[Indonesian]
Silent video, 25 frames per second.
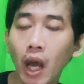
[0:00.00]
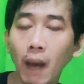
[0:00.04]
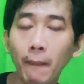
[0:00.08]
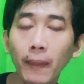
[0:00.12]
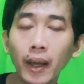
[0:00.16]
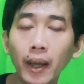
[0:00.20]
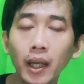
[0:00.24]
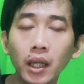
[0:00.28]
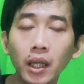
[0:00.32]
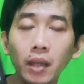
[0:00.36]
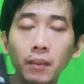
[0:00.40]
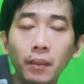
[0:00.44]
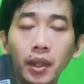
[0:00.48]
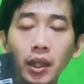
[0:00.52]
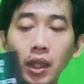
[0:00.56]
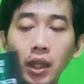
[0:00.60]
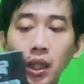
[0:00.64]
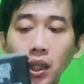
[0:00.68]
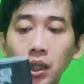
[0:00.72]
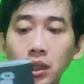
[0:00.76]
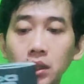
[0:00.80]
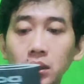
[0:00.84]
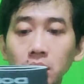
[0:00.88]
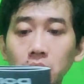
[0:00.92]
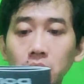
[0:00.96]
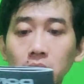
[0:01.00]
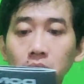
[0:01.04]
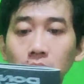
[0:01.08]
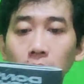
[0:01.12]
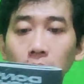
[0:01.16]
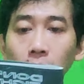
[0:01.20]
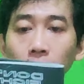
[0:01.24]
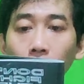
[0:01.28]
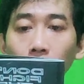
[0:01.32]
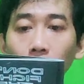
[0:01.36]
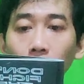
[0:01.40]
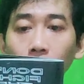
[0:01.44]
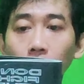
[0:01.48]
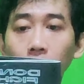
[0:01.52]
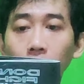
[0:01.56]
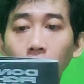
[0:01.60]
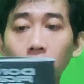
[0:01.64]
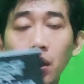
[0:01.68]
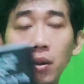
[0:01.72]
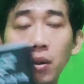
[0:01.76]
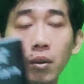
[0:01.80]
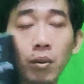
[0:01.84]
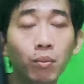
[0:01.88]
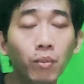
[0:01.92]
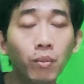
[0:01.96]
apa namanya or,
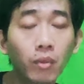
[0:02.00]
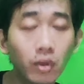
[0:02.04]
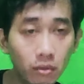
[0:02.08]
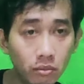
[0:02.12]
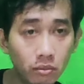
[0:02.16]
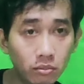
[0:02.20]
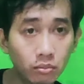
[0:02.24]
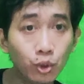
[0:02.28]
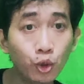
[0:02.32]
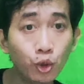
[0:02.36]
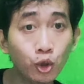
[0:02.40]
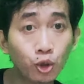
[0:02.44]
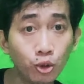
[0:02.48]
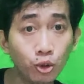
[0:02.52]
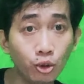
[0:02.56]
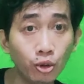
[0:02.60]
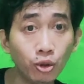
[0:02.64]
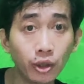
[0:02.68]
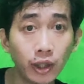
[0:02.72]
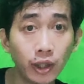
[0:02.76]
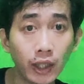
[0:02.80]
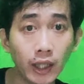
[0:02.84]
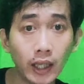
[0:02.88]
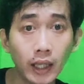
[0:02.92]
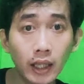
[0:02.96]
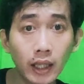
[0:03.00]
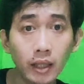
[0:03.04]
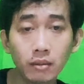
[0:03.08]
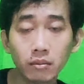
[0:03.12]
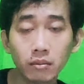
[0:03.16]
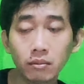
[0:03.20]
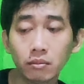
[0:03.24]
uh, eh, bukunya